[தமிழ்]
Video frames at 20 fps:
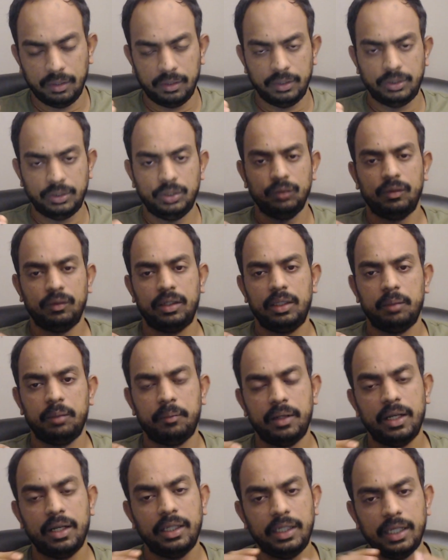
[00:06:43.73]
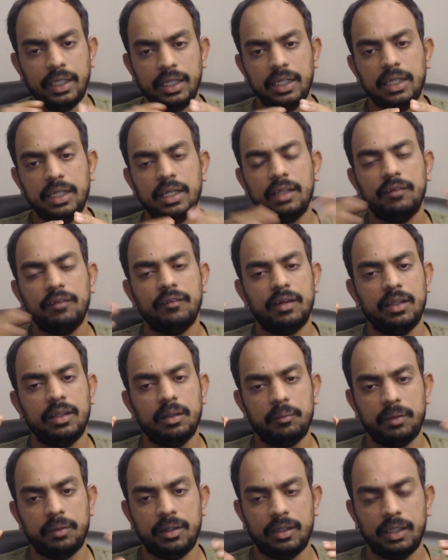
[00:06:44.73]
இஷ்யூ வருது அப்படின்னா அது எங்கேருந்து வருது
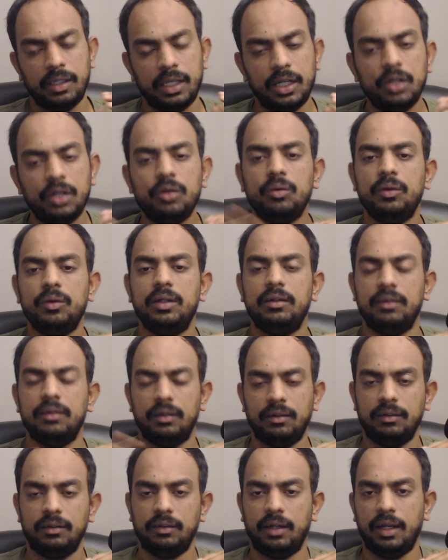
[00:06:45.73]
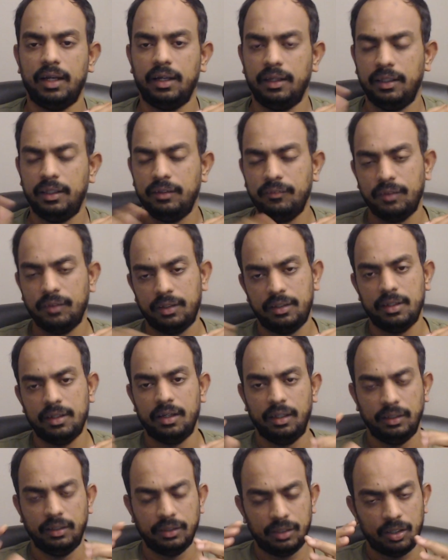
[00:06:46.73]
அப்படின்றது எண்ட் டு எண்ட் இது வருதா
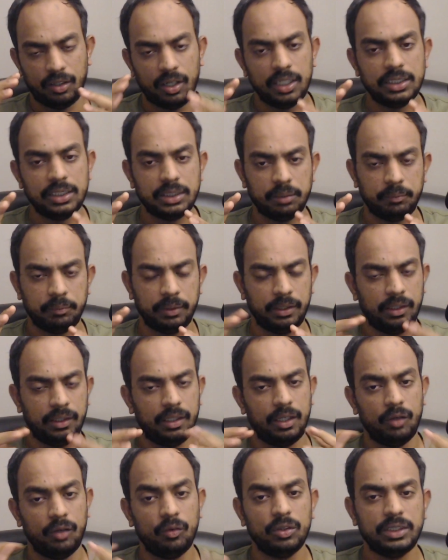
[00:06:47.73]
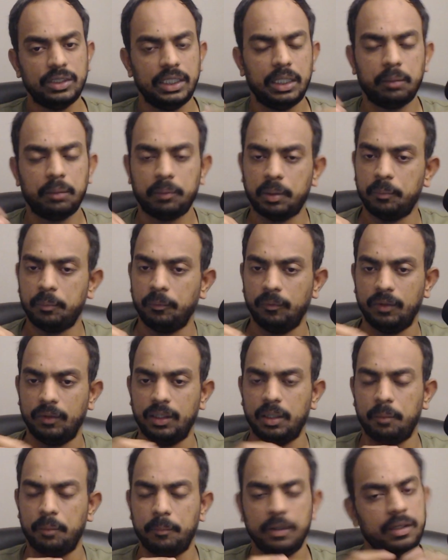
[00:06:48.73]
அந்த நாலேஜ் நமக்கு இருக்கா எவ்வளோ சீக்கிரமாக நமக்கு
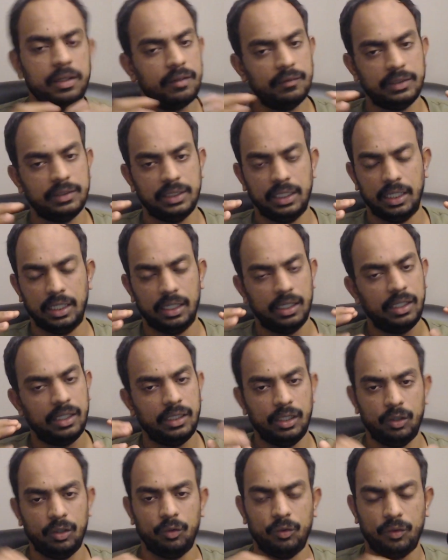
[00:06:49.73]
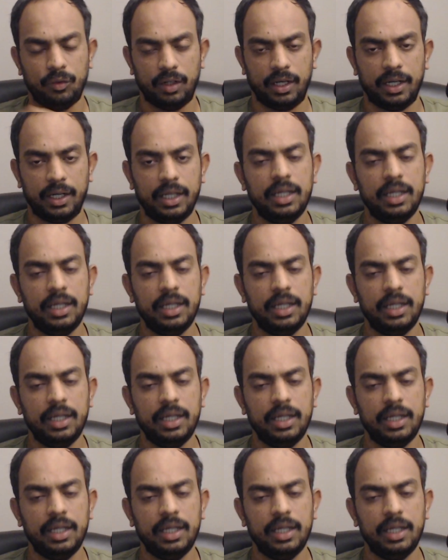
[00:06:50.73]
வருது அப்படின்ற விஷயங்கள்லாம் இதில் கொண்டு வராங்க